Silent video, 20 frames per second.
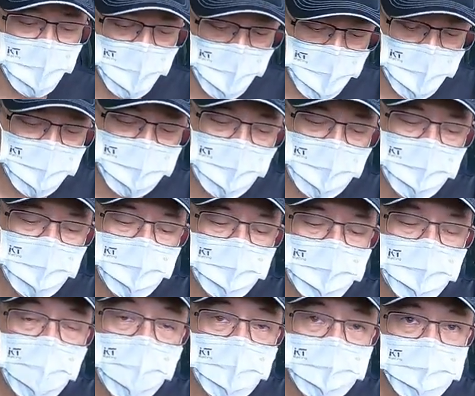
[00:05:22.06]
后方
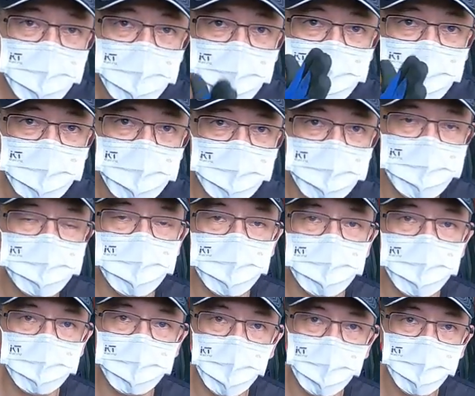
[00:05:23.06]
配置直
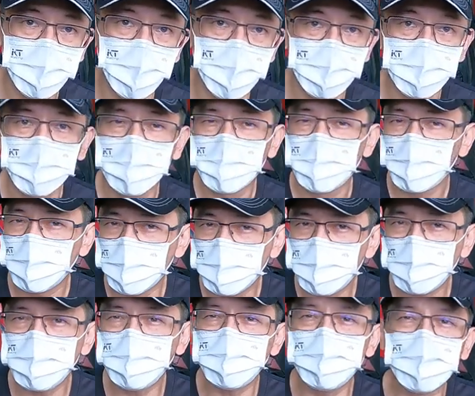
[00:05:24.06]
卷的弹簧。可
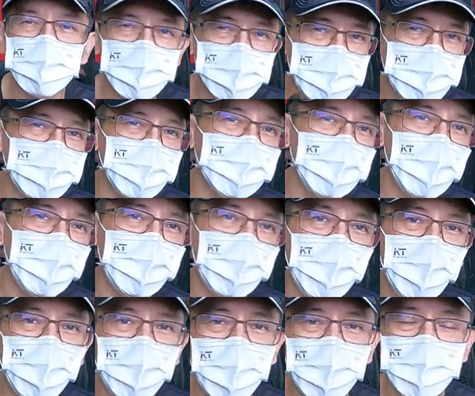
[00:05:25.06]
是如果直卷弹
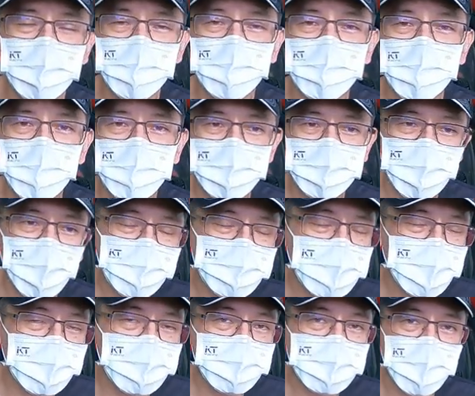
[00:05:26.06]
簧的话，要
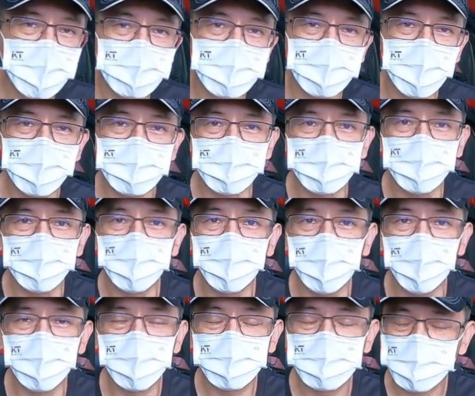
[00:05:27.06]
承载家人的
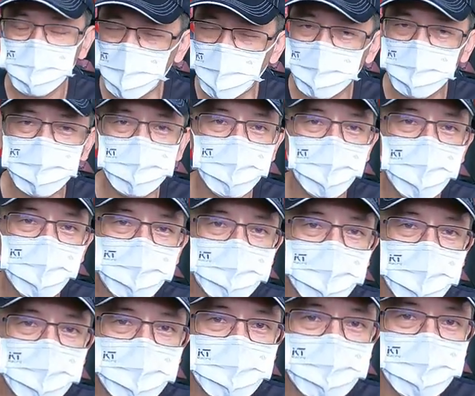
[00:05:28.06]
话，相信后
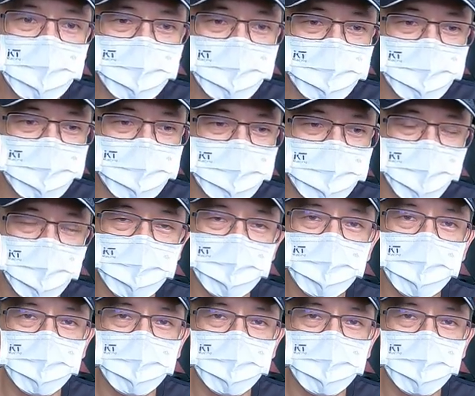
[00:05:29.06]
面的乘乘